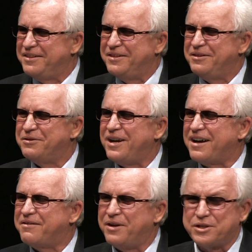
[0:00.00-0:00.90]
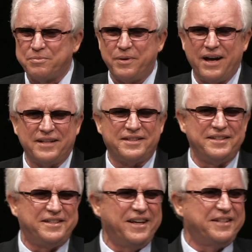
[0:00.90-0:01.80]
Ну как ваш брат,
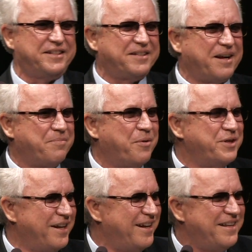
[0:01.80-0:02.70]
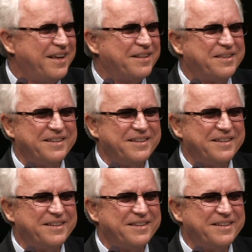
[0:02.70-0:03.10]
сосед, сестра, поняли или нет?